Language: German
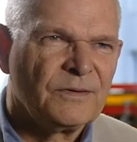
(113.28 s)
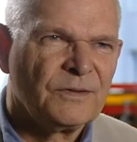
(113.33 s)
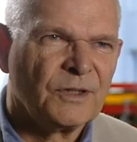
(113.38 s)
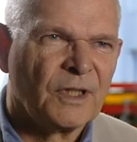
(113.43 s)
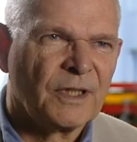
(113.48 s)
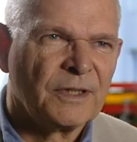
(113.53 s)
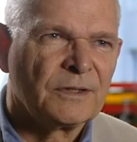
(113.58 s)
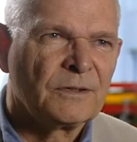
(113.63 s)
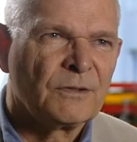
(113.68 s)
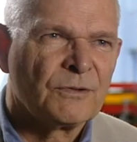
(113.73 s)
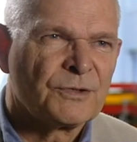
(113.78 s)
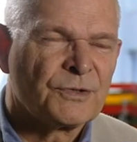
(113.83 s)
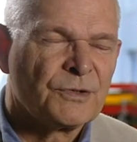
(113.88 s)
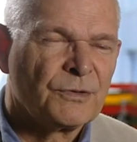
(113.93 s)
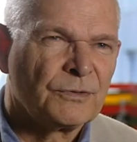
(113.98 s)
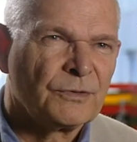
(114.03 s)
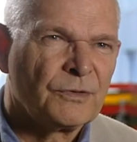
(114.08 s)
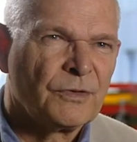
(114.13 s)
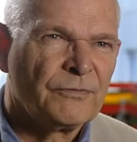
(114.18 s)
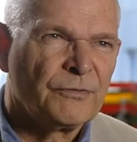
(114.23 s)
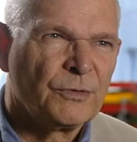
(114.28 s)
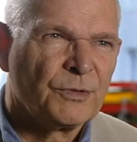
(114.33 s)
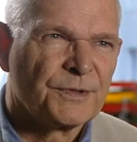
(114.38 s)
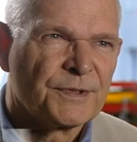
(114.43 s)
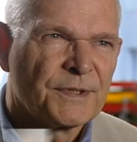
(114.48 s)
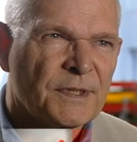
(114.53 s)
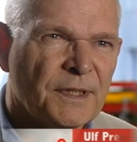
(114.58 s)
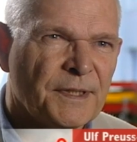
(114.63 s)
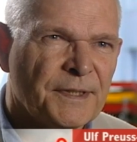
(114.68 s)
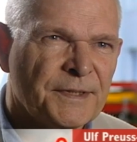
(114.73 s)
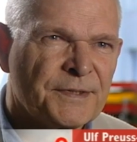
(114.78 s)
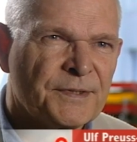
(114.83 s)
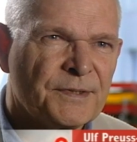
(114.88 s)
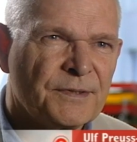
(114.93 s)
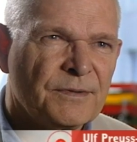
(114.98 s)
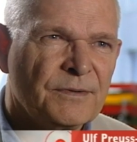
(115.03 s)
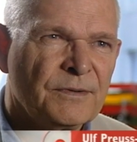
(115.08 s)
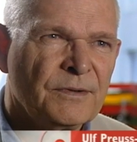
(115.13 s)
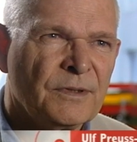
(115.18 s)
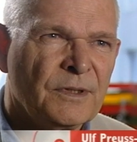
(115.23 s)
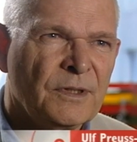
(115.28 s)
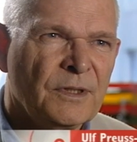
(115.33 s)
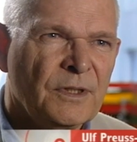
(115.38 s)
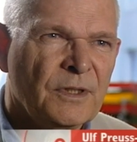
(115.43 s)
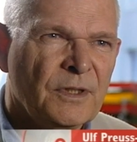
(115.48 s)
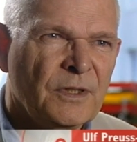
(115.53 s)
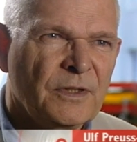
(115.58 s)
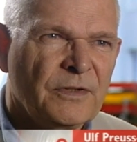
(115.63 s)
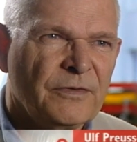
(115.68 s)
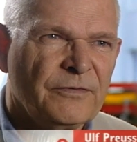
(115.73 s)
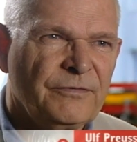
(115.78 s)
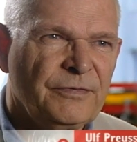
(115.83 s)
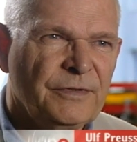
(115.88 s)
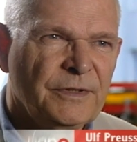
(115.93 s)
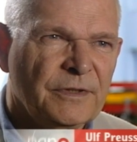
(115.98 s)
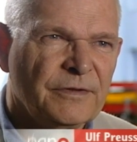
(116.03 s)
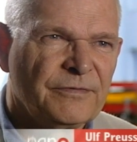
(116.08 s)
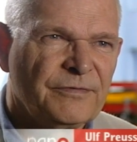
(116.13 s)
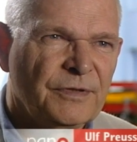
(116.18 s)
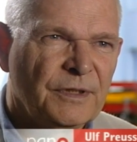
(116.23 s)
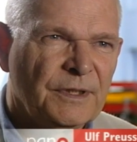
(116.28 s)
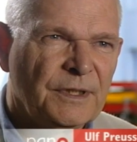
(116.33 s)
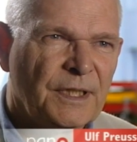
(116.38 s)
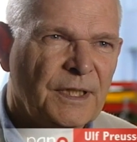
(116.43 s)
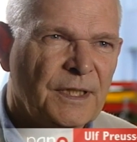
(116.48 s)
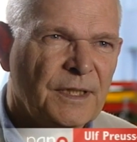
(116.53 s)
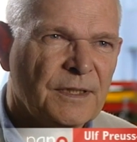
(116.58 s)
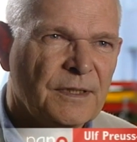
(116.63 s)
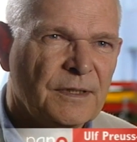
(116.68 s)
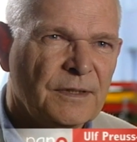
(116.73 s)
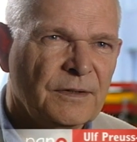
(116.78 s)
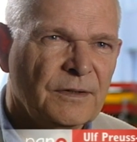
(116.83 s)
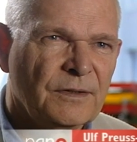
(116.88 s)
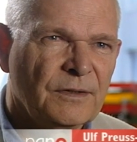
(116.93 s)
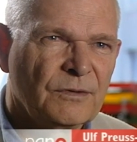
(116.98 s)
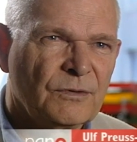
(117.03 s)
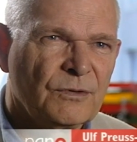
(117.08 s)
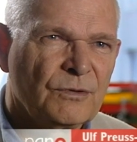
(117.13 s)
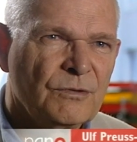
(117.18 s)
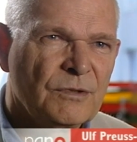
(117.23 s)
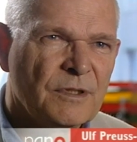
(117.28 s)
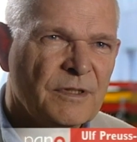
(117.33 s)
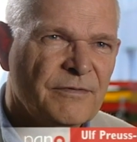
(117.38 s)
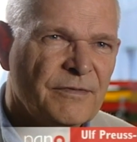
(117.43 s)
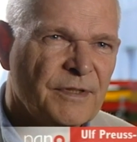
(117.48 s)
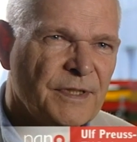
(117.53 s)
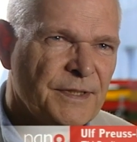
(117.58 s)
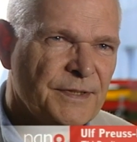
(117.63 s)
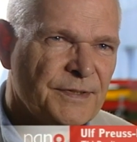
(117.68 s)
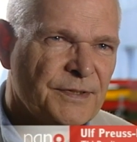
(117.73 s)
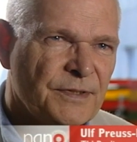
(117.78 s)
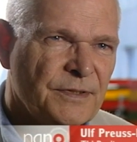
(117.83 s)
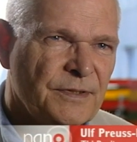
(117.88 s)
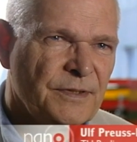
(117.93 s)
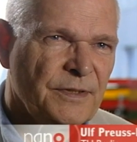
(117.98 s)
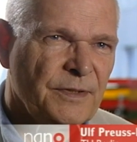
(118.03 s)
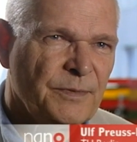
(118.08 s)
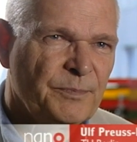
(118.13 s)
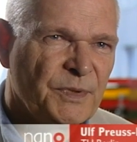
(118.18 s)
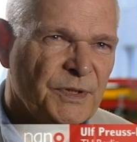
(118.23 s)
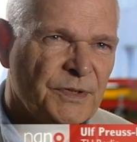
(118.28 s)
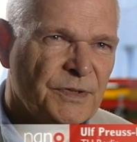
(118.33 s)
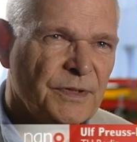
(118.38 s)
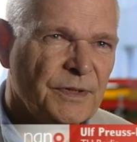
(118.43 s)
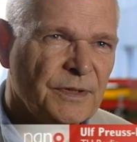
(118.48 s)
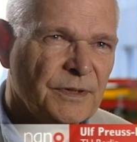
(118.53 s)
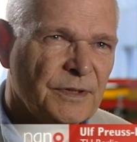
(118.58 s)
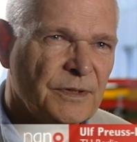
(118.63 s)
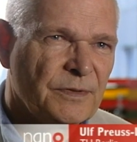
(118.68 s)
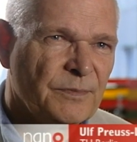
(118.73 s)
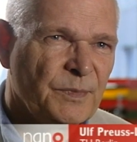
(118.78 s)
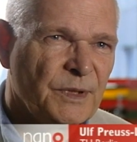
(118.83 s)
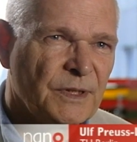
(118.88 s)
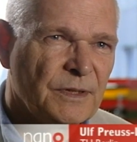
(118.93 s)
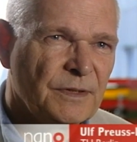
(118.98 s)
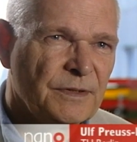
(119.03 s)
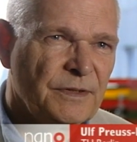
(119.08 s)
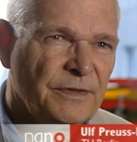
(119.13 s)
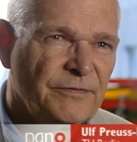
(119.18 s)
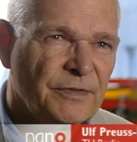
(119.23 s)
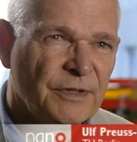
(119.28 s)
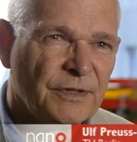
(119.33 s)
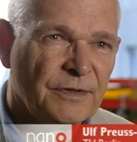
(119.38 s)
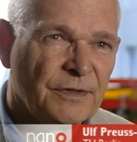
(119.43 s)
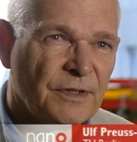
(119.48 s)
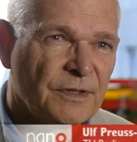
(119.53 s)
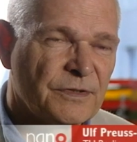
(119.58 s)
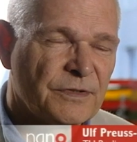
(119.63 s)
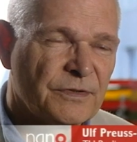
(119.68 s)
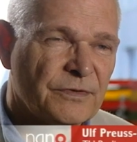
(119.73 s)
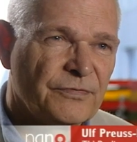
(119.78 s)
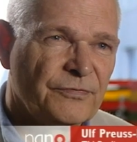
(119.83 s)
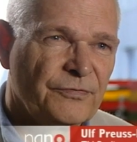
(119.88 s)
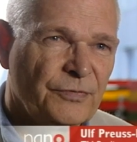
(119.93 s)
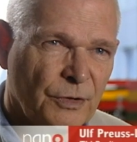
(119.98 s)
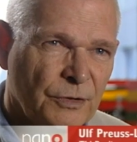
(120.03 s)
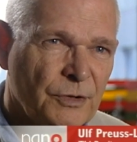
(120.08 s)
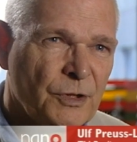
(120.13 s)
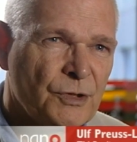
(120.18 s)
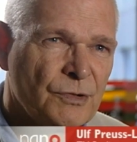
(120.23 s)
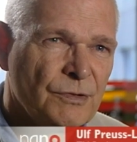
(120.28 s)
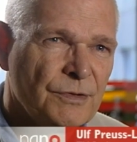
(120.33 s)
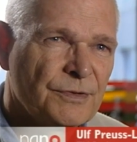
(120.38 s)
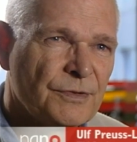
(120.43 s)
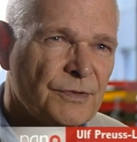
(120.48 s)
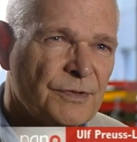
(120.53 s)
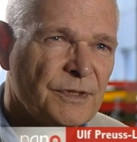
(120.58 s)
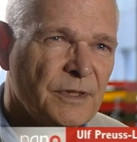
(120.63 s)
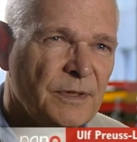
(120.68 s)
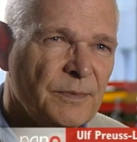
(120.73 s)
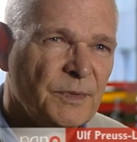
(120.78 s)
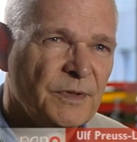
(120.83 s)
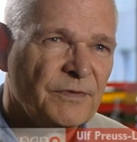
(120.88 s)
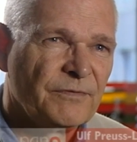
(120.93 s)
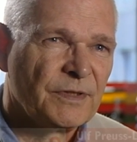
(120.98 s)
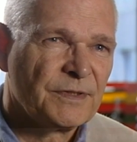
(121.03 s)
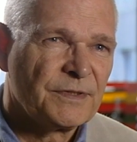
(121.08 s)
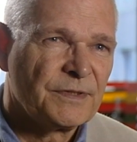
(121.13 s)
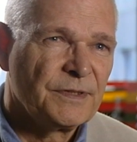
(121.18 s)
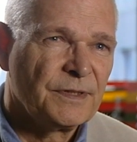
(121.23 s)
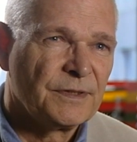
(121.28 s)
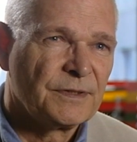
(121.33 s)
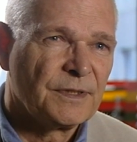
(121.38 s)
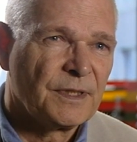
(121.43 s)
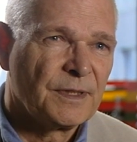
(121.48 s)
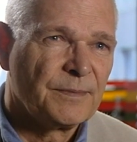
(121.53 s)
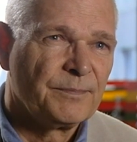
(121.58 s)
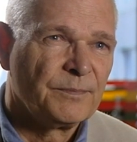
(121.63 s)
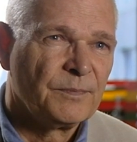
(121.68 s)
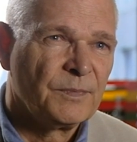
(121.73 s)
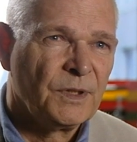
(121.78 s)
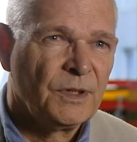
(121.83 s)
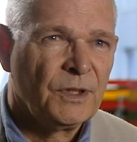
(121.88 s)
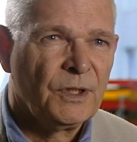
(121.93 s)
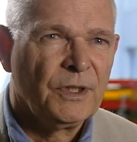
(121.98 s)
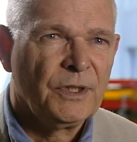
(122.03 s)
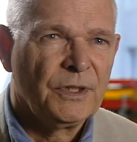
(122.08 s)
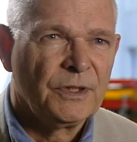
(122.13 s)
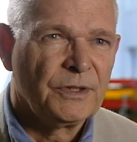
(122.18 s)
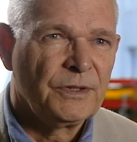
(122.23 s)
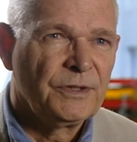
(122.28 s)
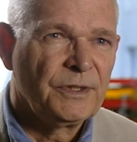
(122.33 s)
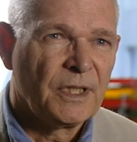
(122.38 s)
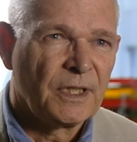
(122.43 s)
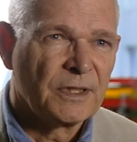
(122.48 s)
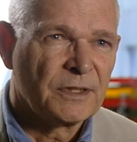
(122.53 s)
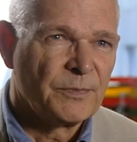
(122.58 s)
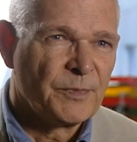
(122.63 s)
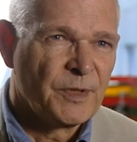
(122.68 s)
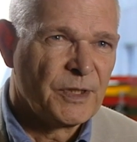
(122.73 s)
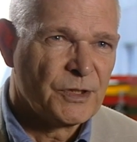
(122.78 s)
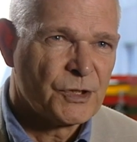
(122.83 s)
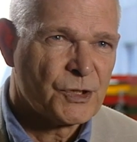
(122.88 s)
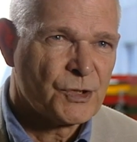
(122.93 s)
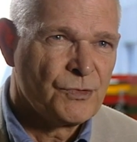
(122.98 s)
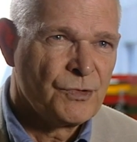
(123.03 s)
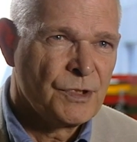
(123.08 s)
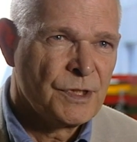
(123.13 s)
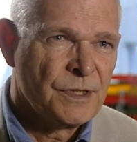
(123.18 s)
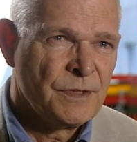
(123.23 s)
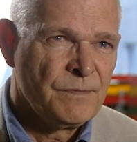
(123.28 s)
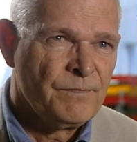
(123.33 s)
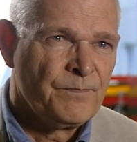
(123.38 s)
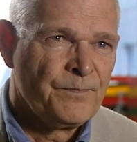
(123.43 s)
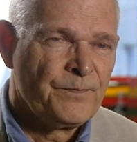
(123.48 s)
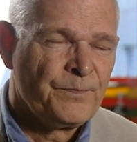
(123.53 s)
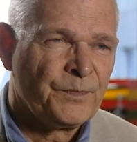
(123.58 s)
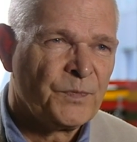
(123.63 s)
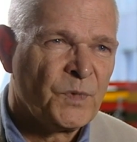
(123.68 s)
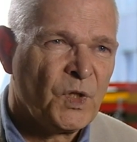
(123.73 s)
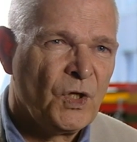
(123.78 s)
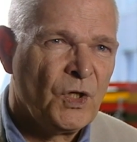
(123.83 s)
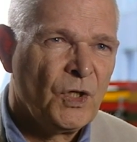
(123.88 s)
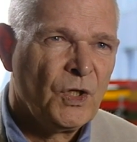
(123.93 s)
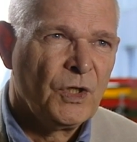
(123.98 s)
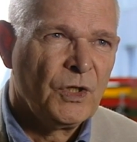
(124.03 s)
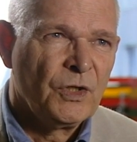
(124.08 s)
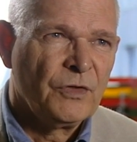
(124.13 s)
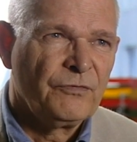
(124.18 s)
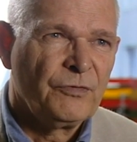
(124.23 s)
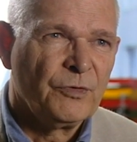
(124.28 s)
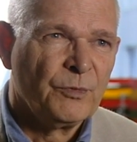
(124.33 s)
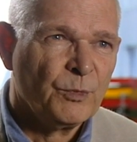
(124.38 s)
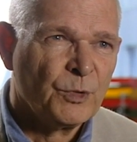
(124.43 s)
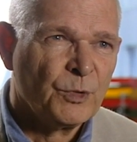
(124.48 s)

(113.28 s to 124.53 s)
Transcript: Ja, Inklusion können wir uns leisten. Wir verlagern klugerweise die bisherigen Mittel, die wir in das Förderschulsystem investiert haben, in die allgemeine Schule. Wir